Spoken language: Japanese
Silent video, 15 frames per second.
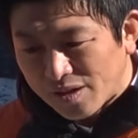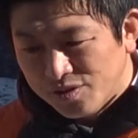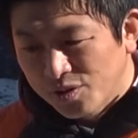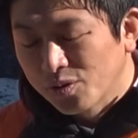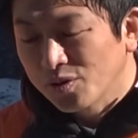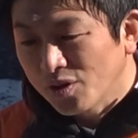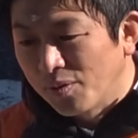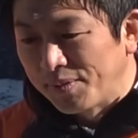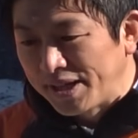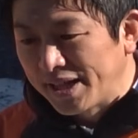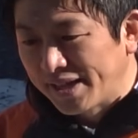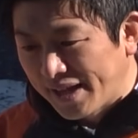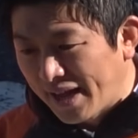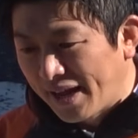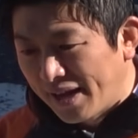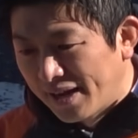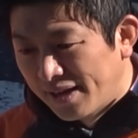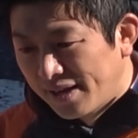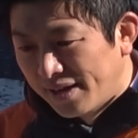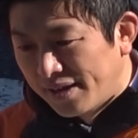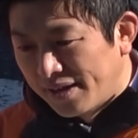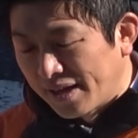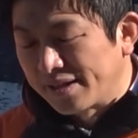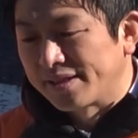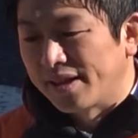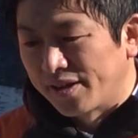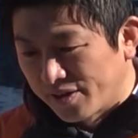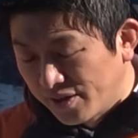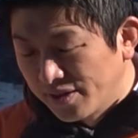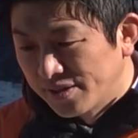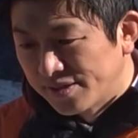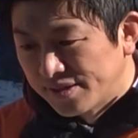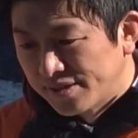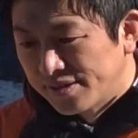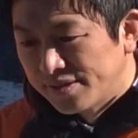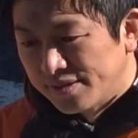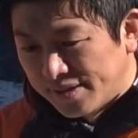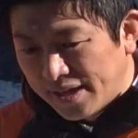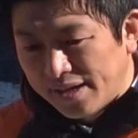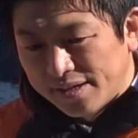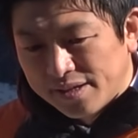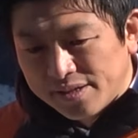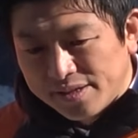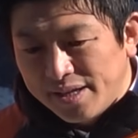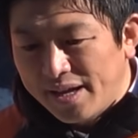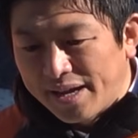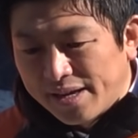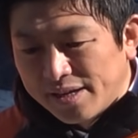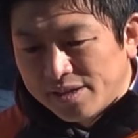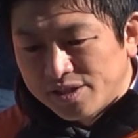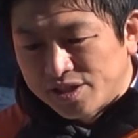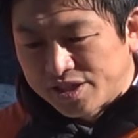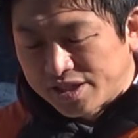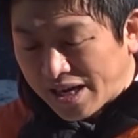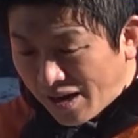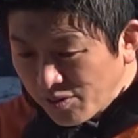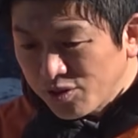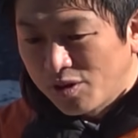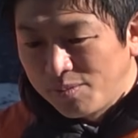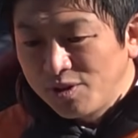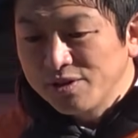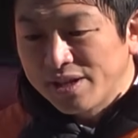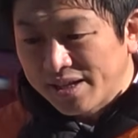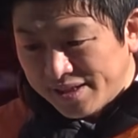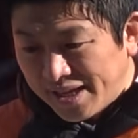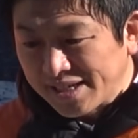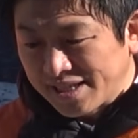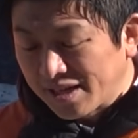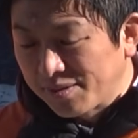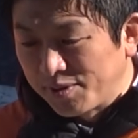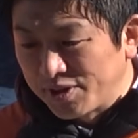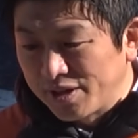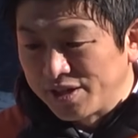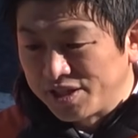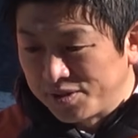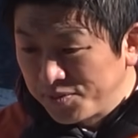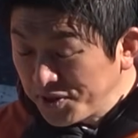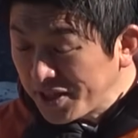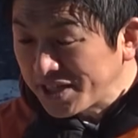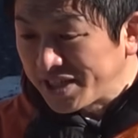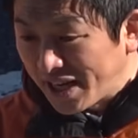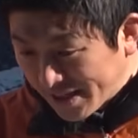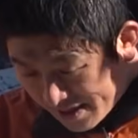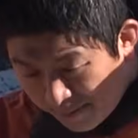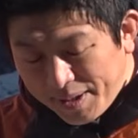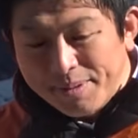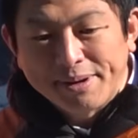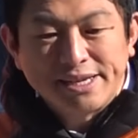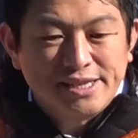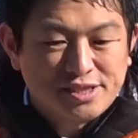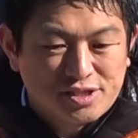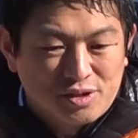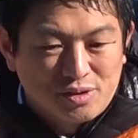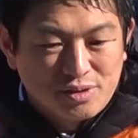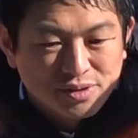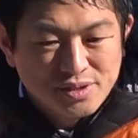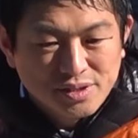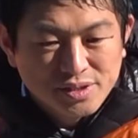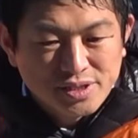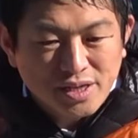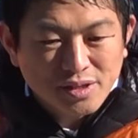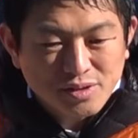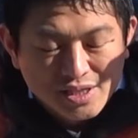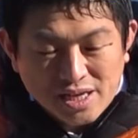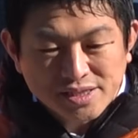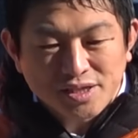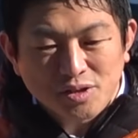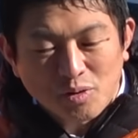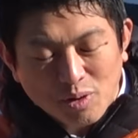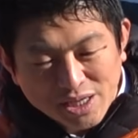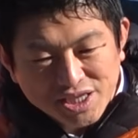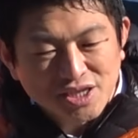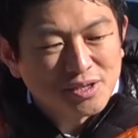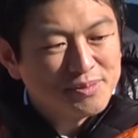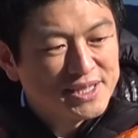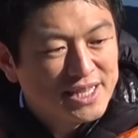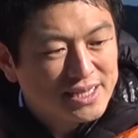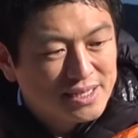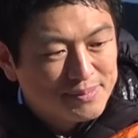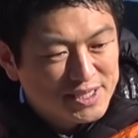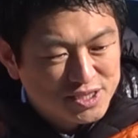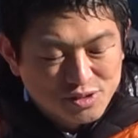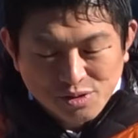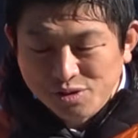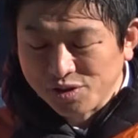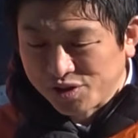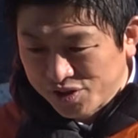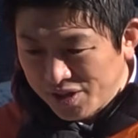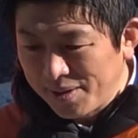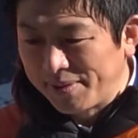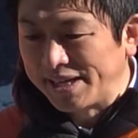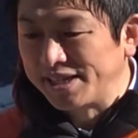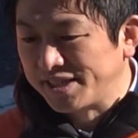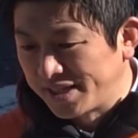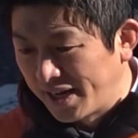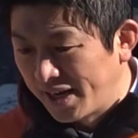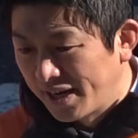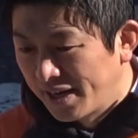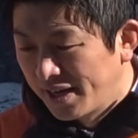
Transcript: そういうことをみんなでやっていく、ね。で、違うと思うんだったら、さっきも言ったように自分たちでやってみればいいですよ。賛成がおかしいと思うんだったら別の党を作ればいいし、